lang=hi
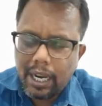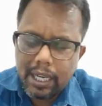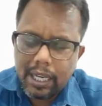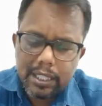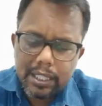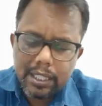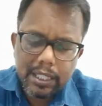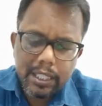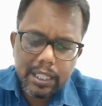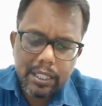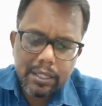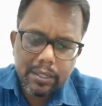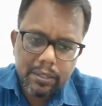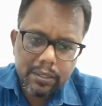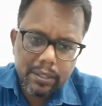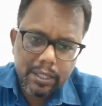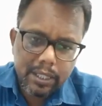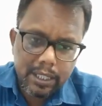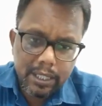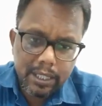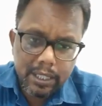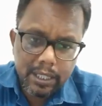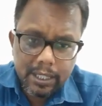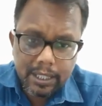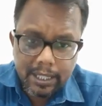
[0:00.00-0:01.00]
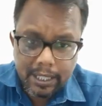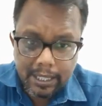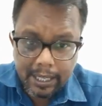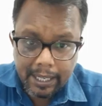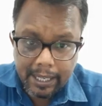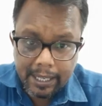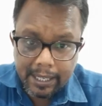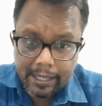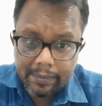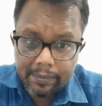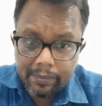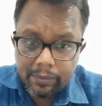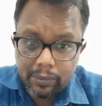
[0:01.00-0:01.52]
आर्ट्स के जो सीन्स
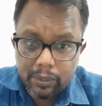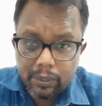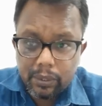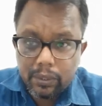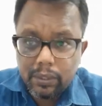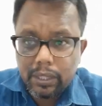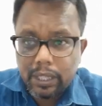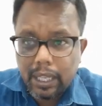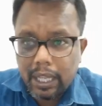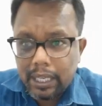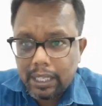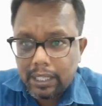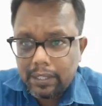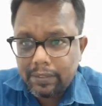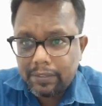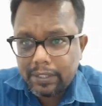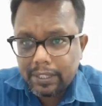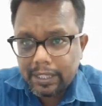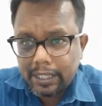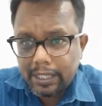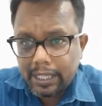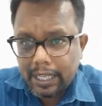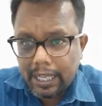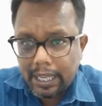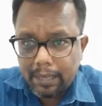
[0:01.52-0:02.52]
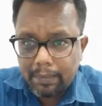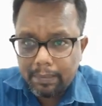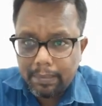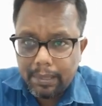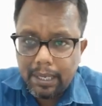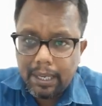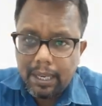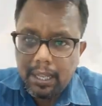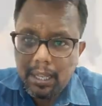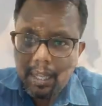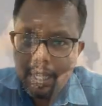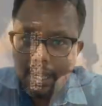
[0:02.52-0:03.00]
हैं वो तो तारीफ के काबिल